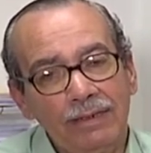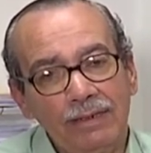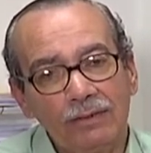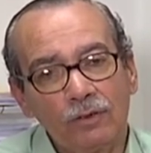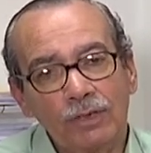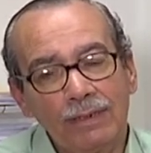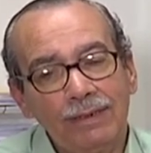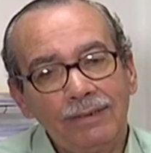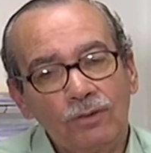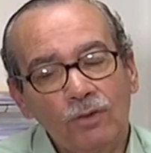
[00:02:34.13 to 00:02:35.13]
Y entonces
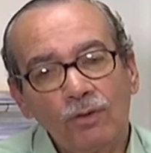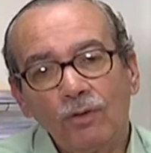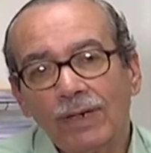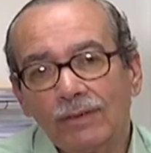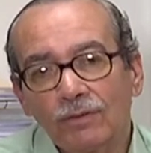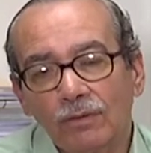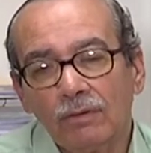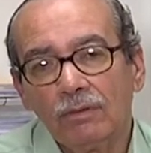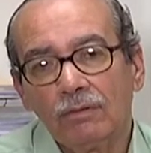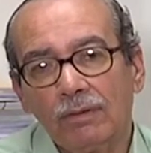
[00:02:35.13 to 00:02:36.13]
todo eso
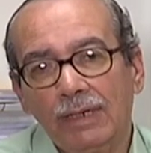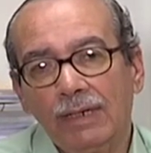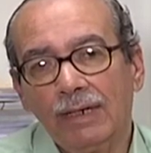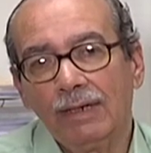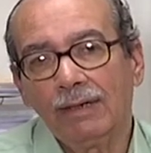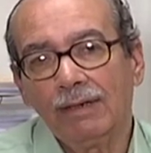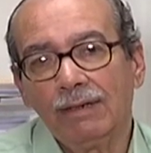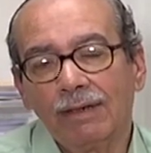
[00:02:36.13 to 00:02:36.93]
eh,